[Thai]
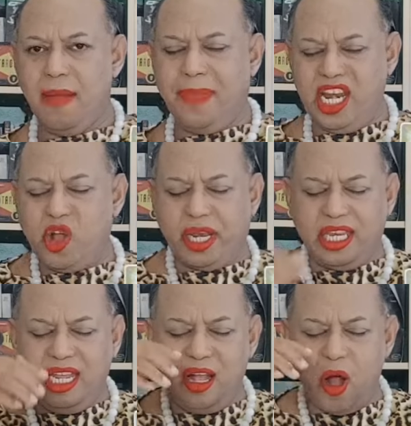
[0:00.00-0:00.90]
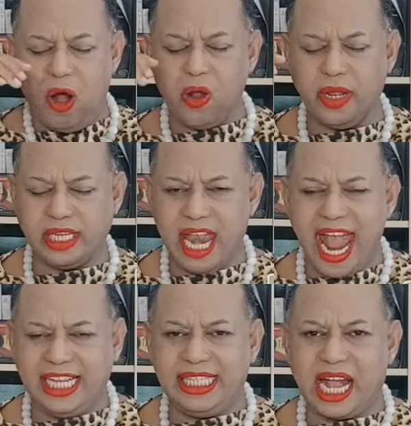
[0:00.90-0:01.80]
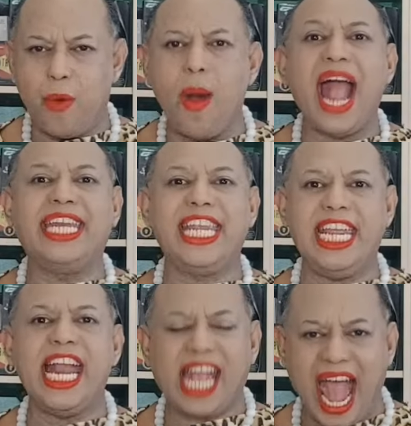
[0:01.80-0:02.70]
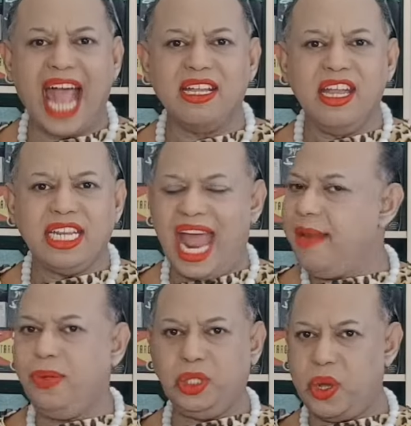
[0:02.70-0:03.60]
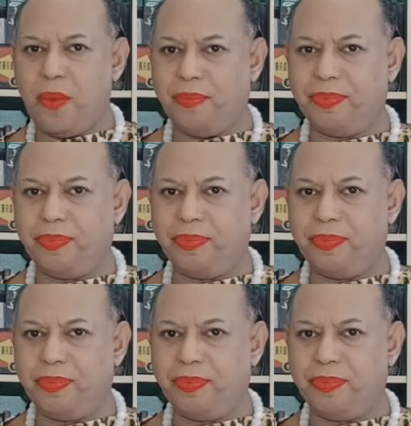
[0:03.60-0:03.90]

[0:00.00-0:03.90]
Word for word: เป็นกฎหนึ่งของกฎแห่งจักรวาลนนี้นะคะ ท่านผู้ชม